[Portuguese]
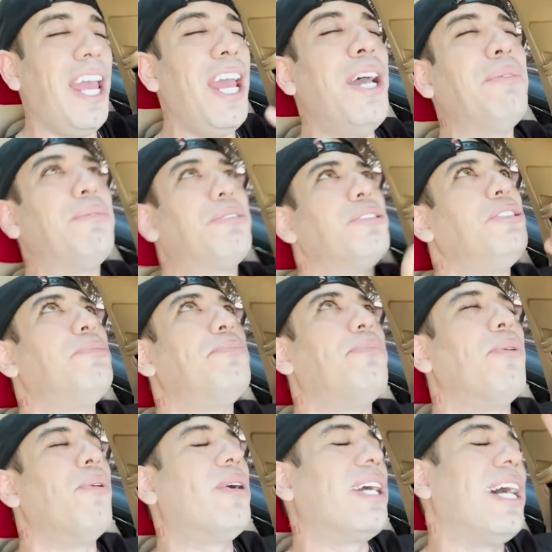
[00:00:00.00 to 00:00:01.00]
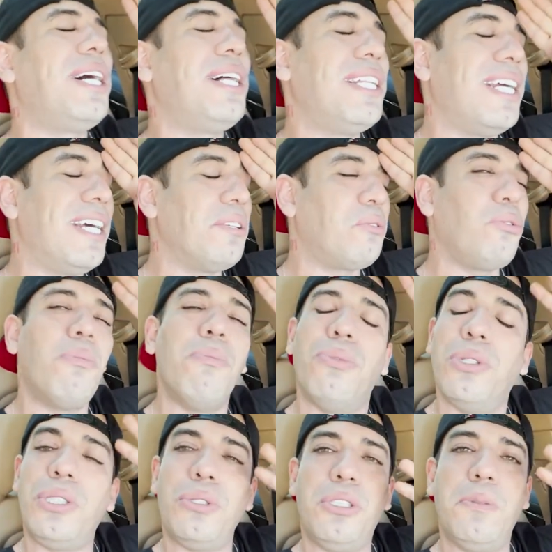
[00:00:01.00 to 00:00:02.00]
Eu tô de boa, galera, eu tô
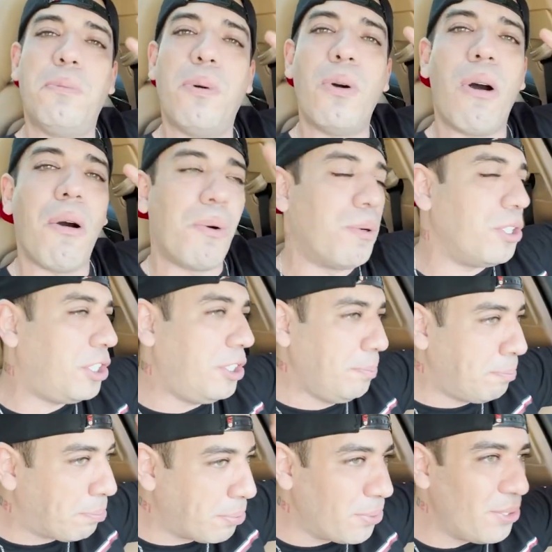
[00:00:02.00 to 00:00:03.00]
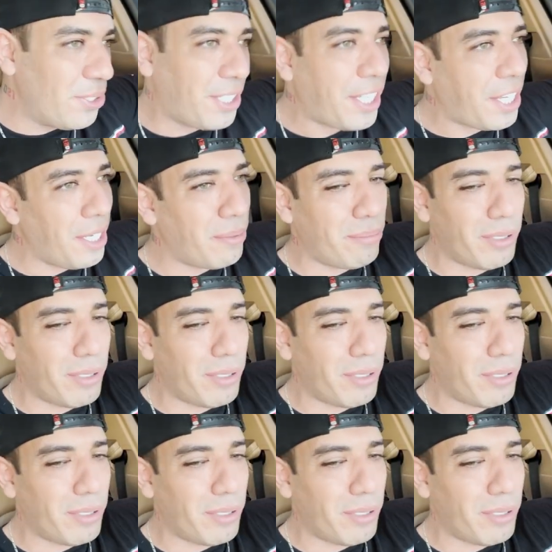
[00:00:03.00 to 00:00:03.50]
muito de boa hoje, por quê,